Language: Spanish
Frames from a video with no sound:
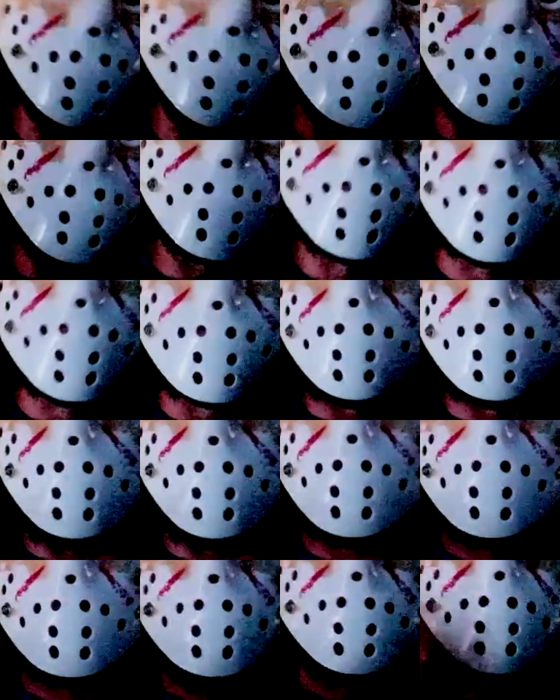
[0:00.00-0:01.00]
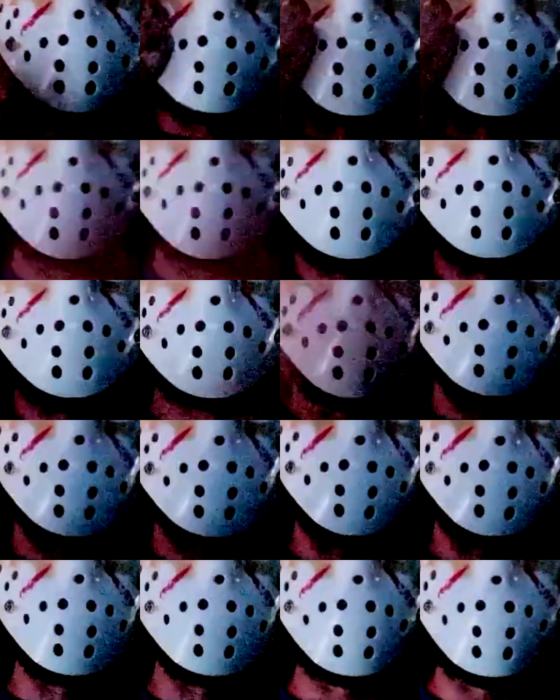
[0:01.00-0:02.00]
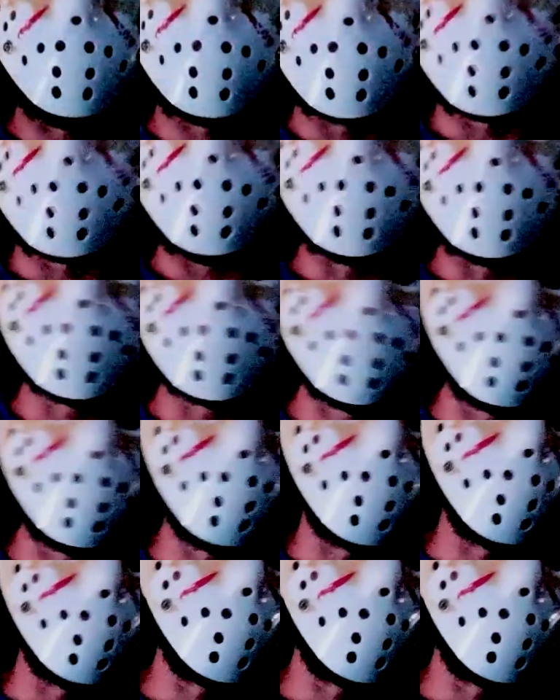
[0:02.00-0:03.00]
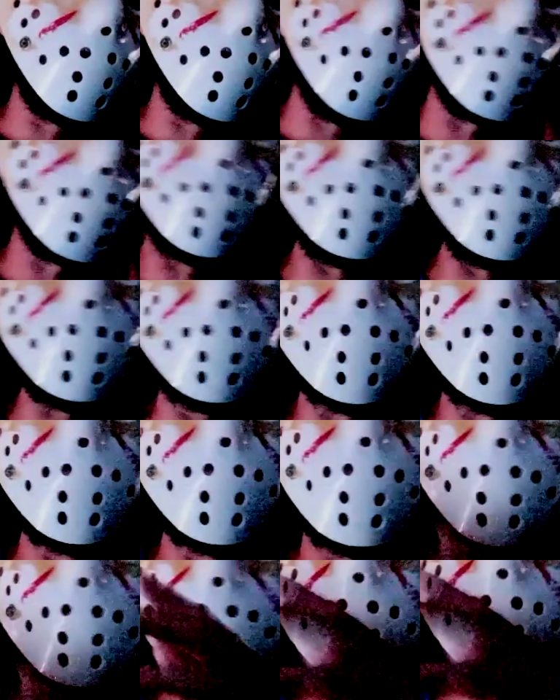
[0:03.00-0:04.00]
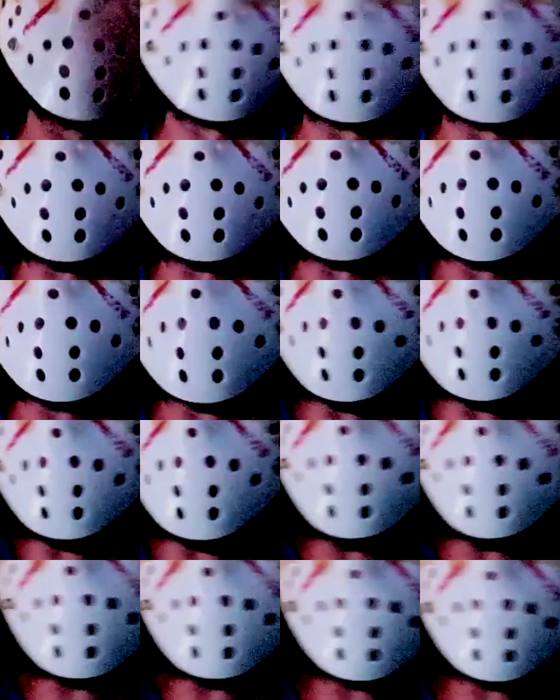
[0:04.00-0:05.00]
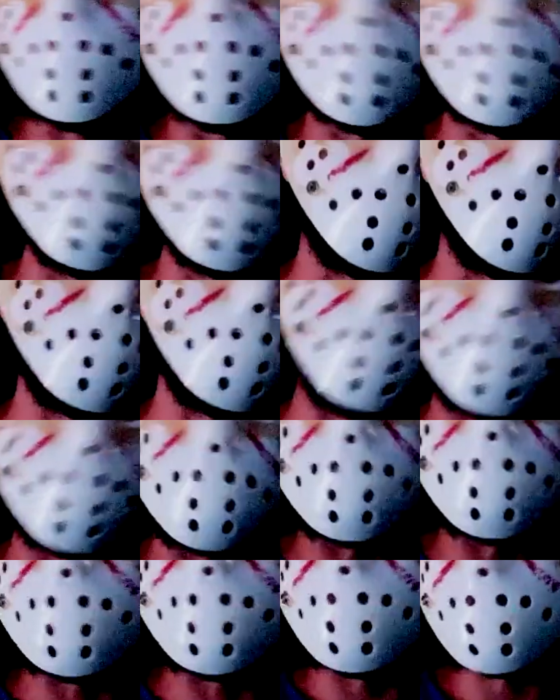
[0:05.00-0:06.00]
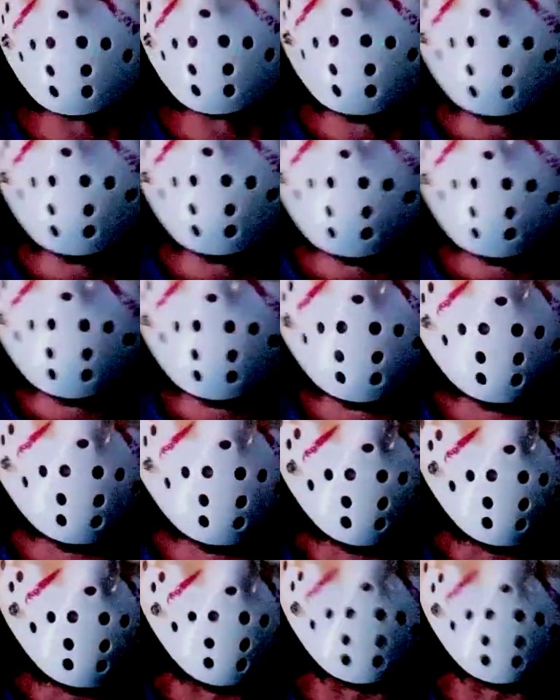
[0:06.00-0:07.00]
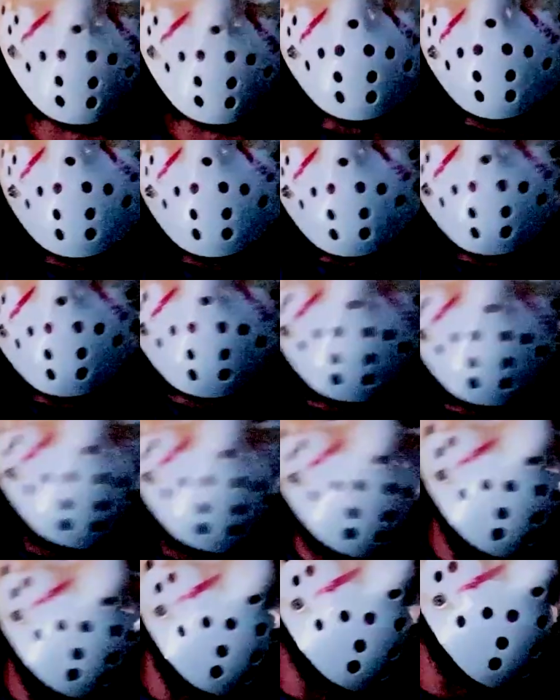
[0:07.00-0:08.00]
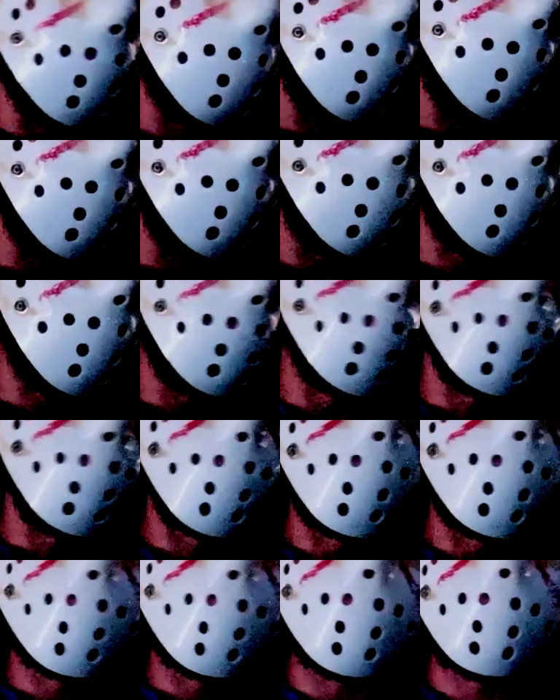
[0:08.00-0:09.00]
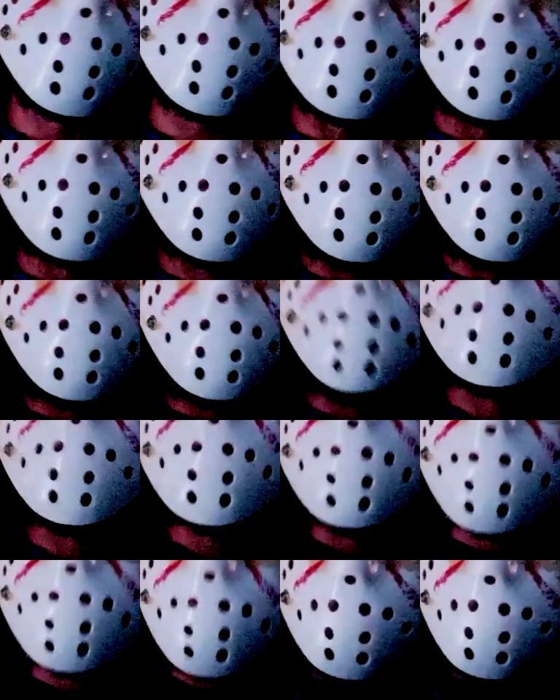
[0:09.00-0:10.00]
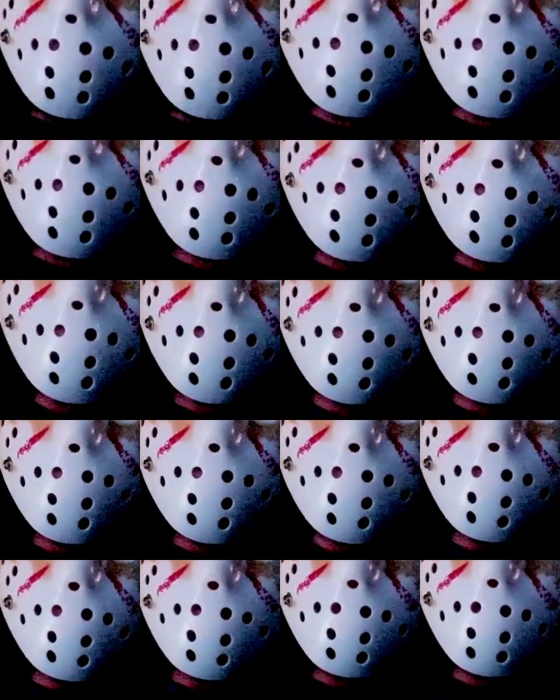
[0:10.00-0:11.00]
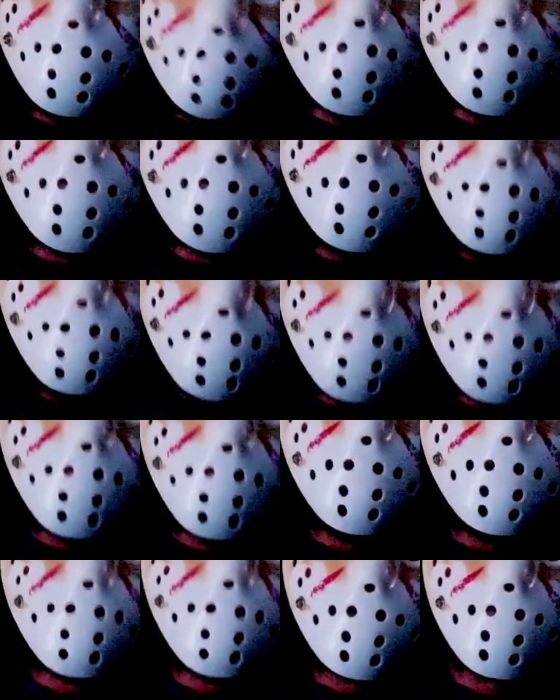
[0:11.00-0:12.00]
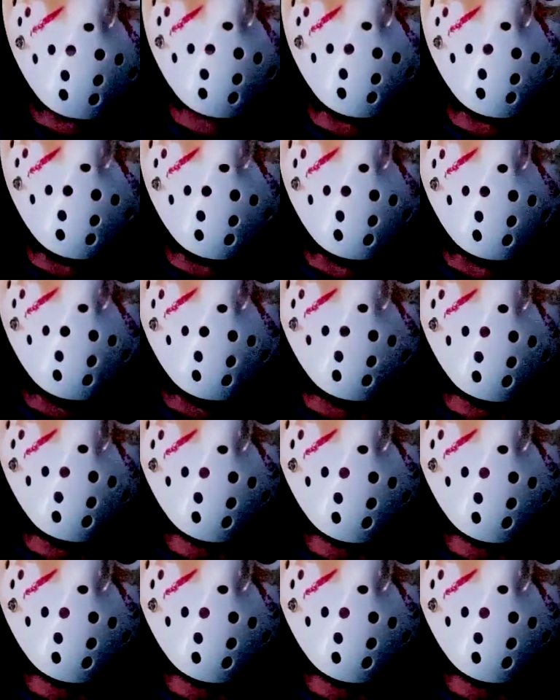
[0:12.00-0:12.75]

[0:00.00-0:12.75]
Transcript: eso, de que la conoces, que te encuentras con ella porque lees un libro, que la ves ahí, o en internet, en un blog, o yo qué sé. Y seguro que vosotros también la conoceréis, muchos. ¿Pero la habéis visto algunos? ¿Alguno, ¿Alguno la ha visto esta película?